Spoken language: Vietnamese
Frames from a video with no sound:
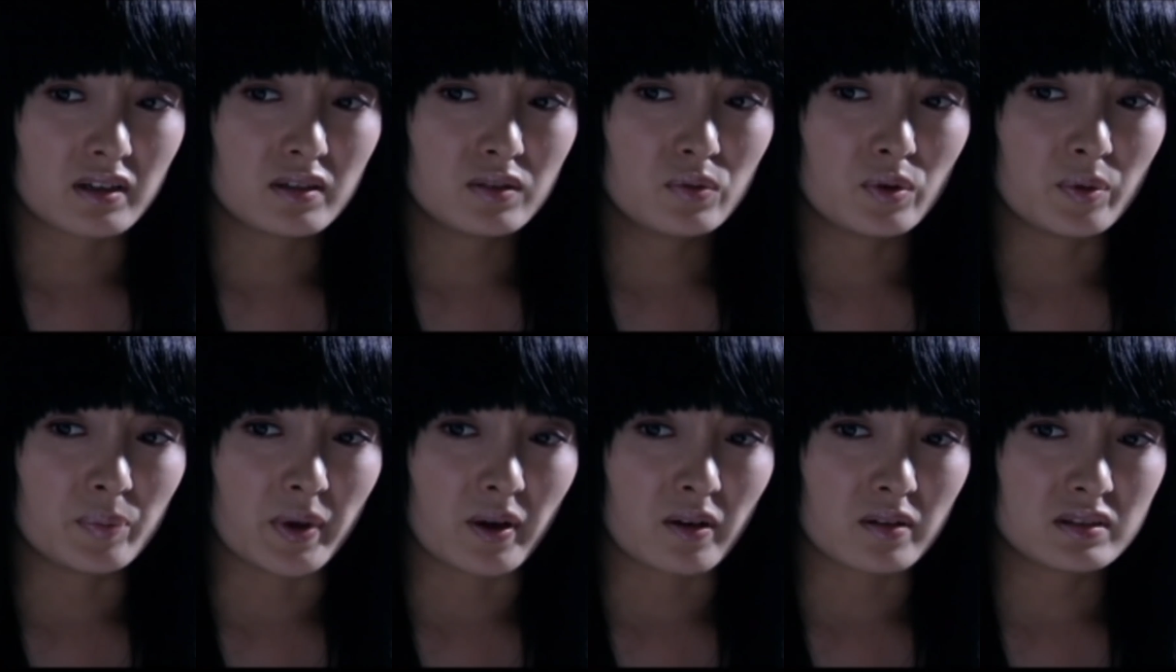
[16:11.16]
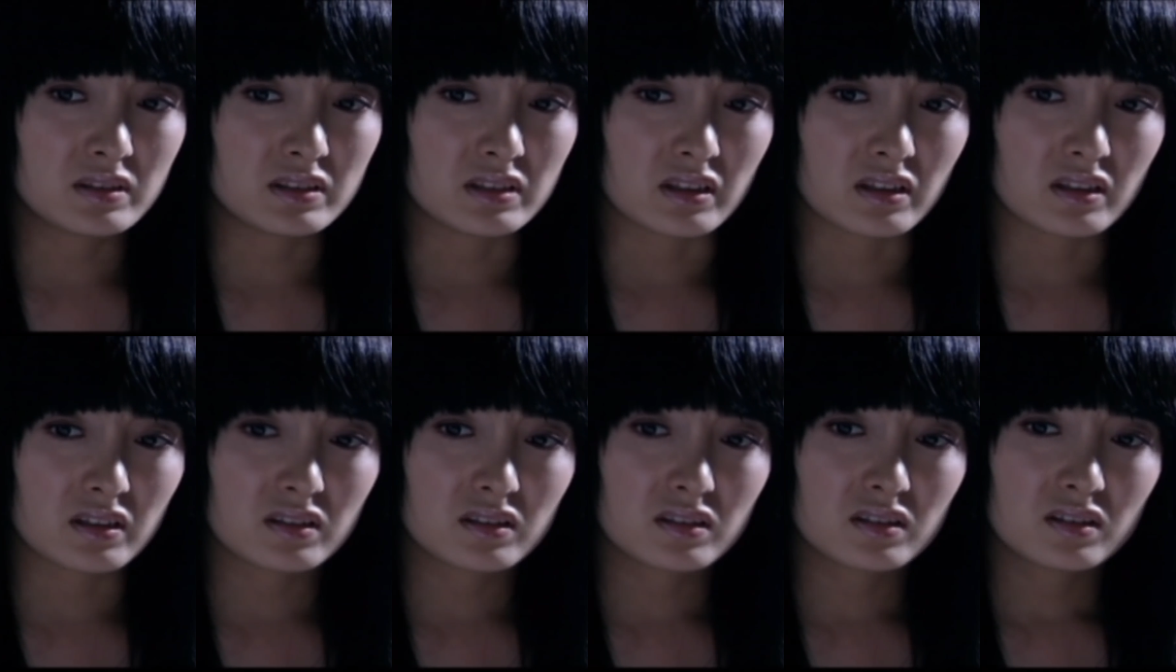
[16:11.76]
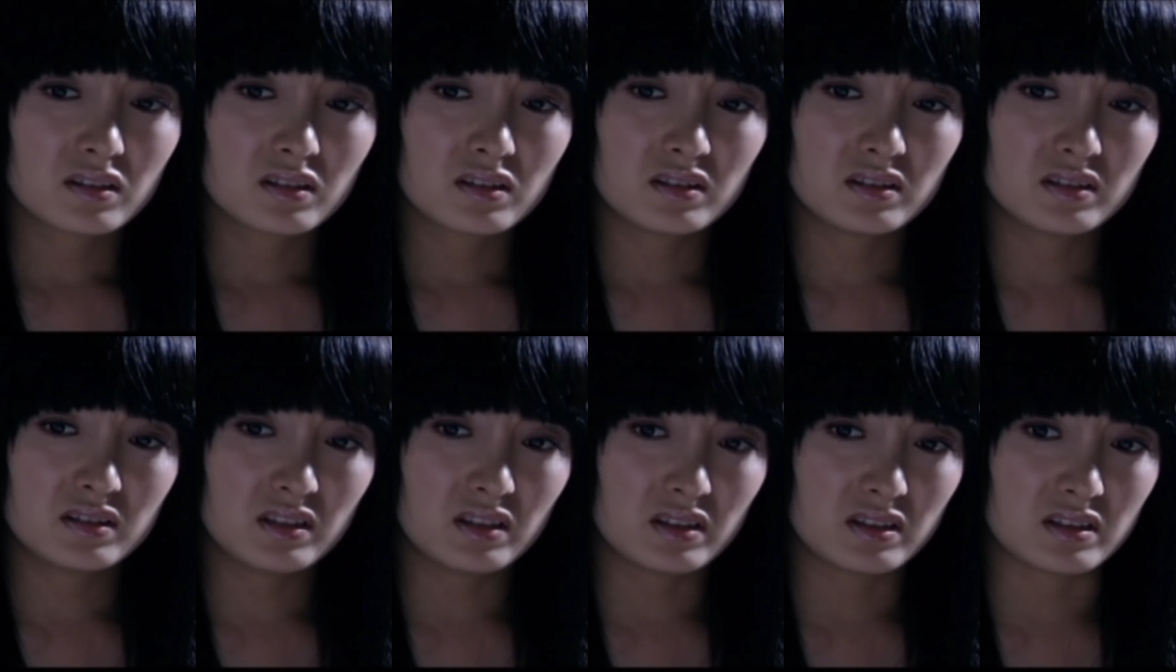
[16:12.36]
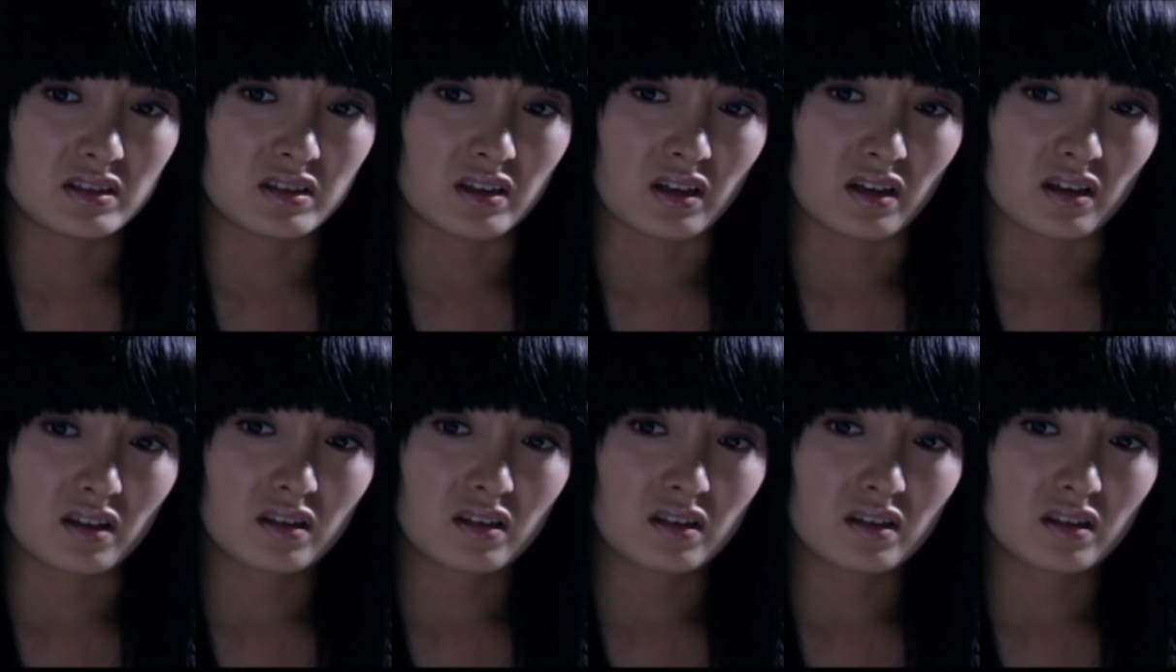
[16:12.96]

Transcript: Tôi muốn mượn tiền chị họ tôi.